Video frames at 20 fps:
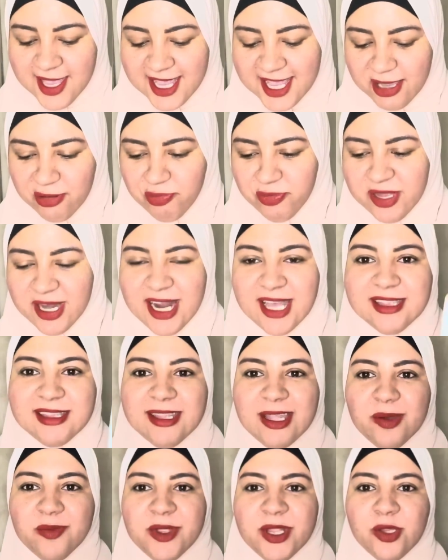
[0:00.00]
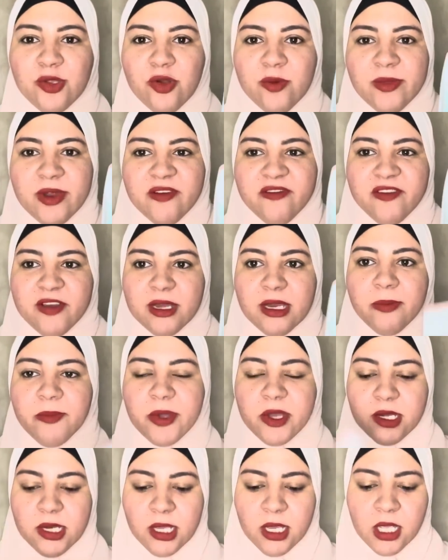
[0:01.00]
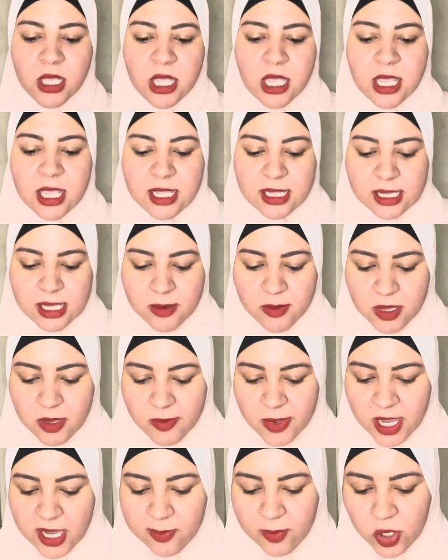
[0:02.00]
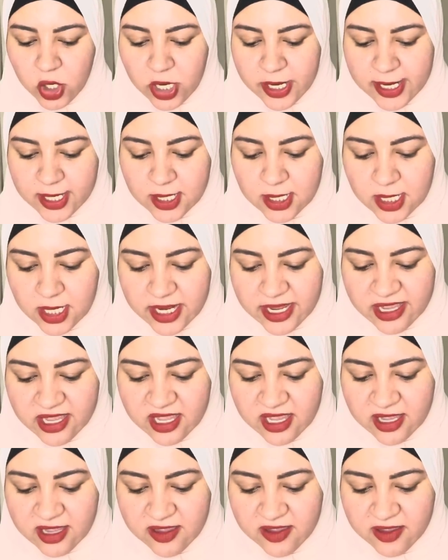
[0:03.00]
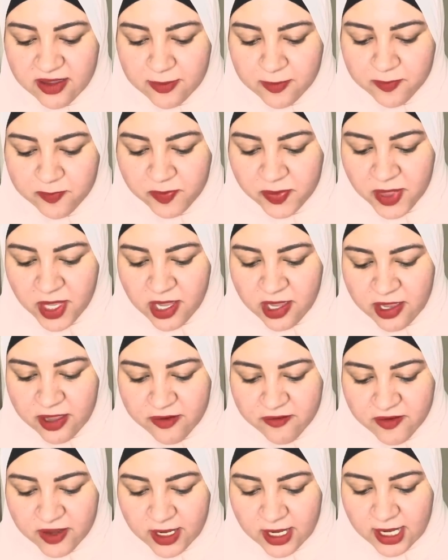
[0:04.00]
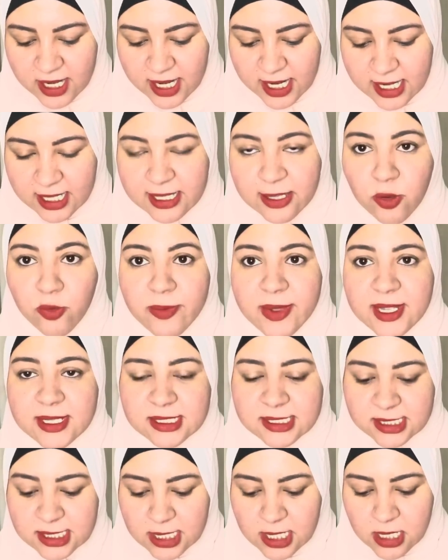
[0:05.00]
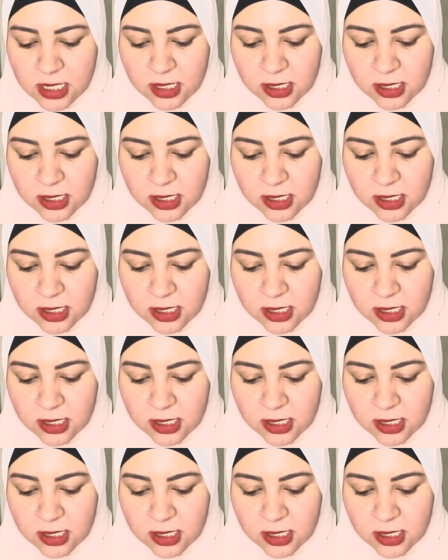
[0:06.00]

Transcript: جبت لها الطقمين دول من فاني باني ده بيبقى عباره عن آه، فانيلا كده وبانتي